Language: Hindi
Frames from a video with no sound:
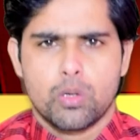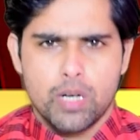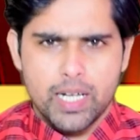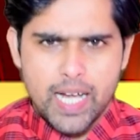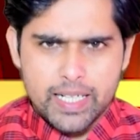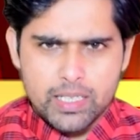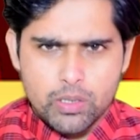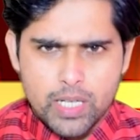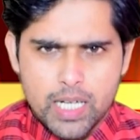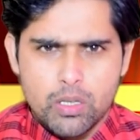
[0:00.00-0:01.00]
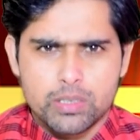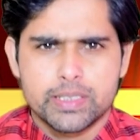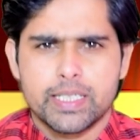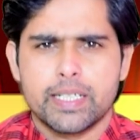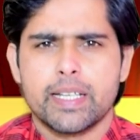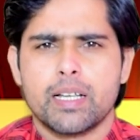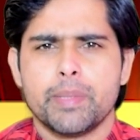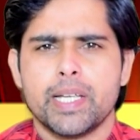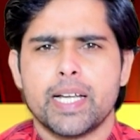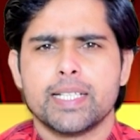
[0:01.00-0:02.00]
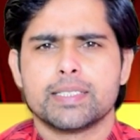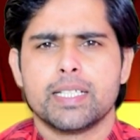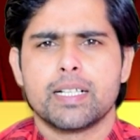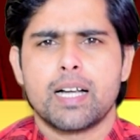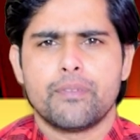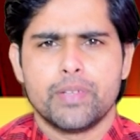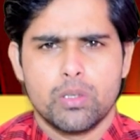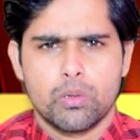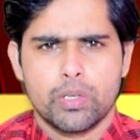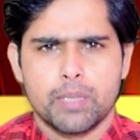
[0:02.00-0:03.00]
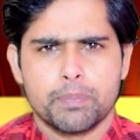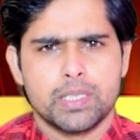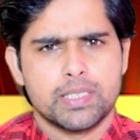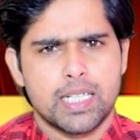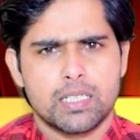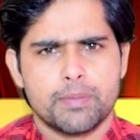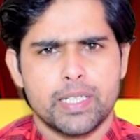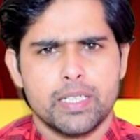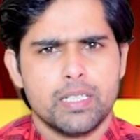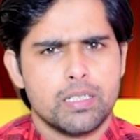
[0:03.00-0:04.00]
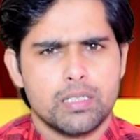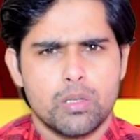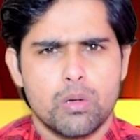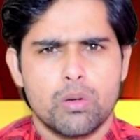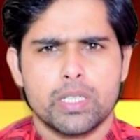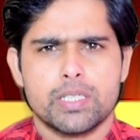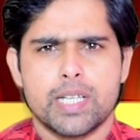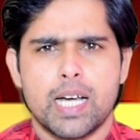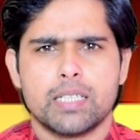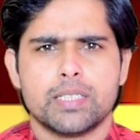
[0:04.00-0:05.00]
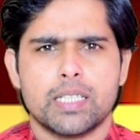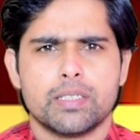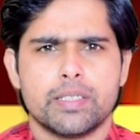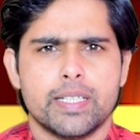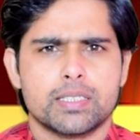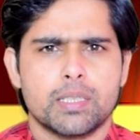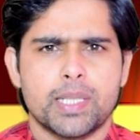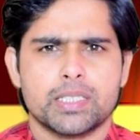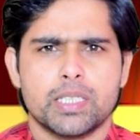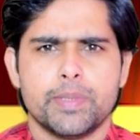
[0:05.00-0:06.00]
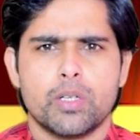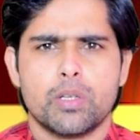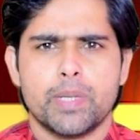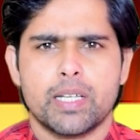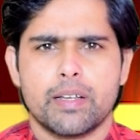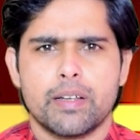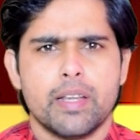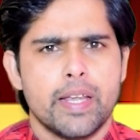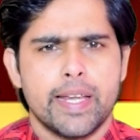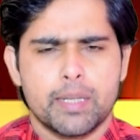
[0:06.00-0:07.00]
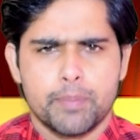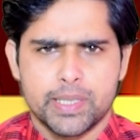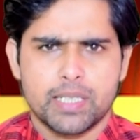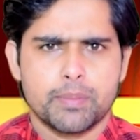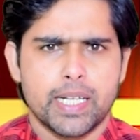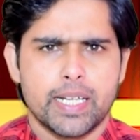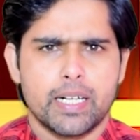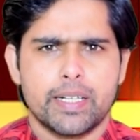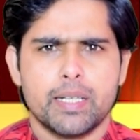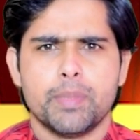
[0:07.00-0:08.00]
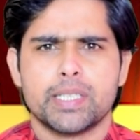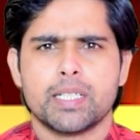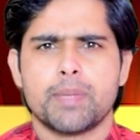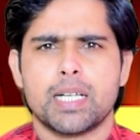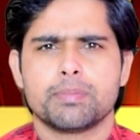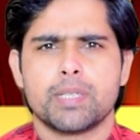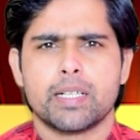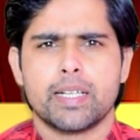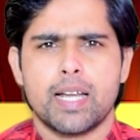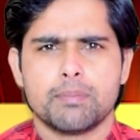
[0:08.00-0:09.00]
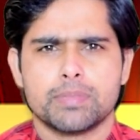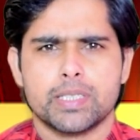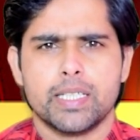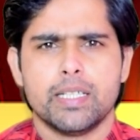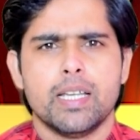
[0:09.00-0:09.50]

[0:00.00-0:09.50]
कोरोना काल के दौरान ऑक्सीजन की कमी आने से काफ़ी लोगों ने अपनी जान गंवाई लोगों की जान जाते देख समाज सेवियों ने मिलकर एक मिशन बनाया टीम मिशन मानवता के नाम से